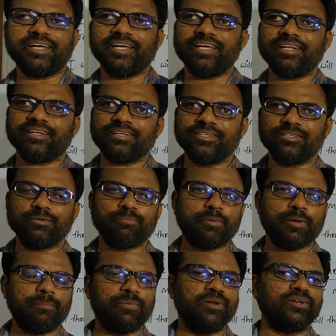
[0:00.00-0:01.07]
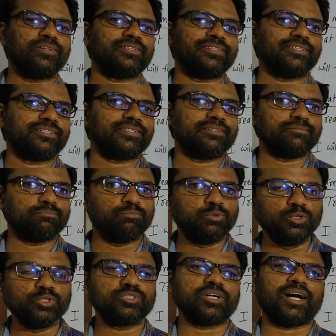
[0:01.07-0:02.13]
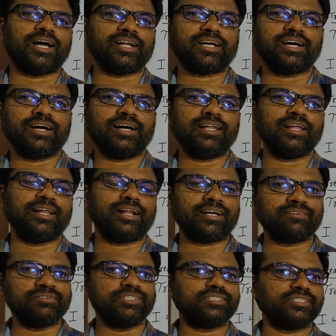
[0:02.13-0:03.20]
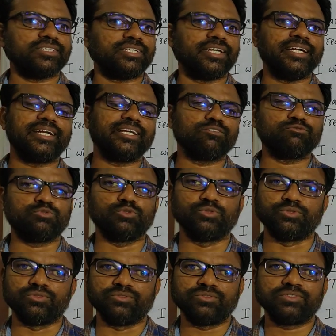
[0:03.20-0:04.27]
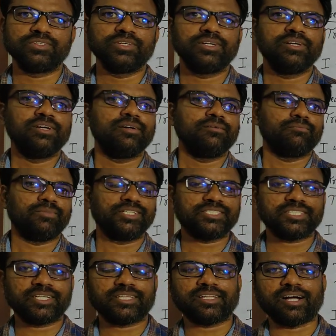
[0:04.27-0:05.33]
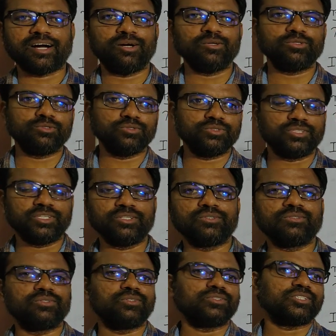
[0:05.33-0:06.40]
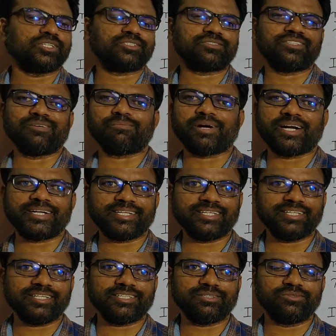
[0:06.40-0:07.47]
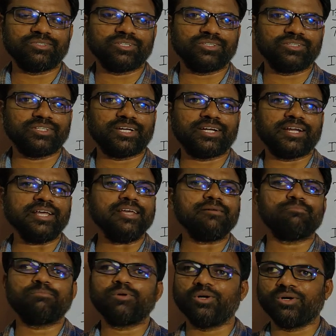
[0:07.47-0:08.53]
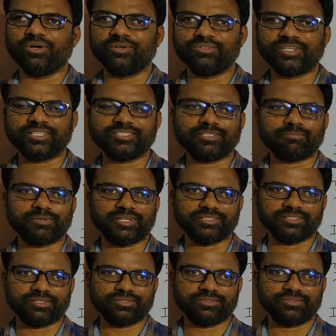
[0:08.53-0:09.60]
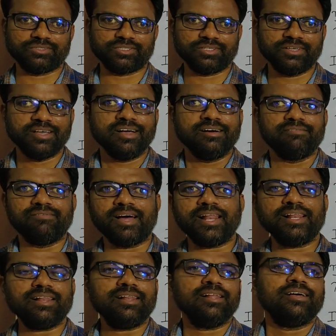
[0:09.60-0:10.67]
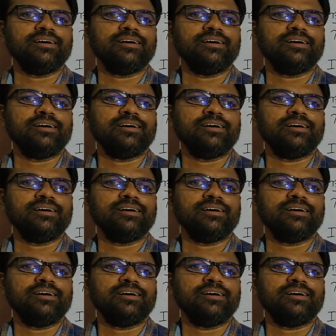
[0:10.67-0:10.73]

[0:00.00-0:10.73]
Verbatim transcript: వేర్ యూనో పీపుల్ బూజ్ ఆల్కహాల్ అలాంగ్ విత్ ఈటింగ్ ఫుడ్ మంచిగా తాగుతూ తినుకుంటూ చేసుకునే పార్టీ ఏదైతే ఉంటుందో దాన్ని బ్లో అవుట్ అని చెప్పడం జరుగుతుంది వెల్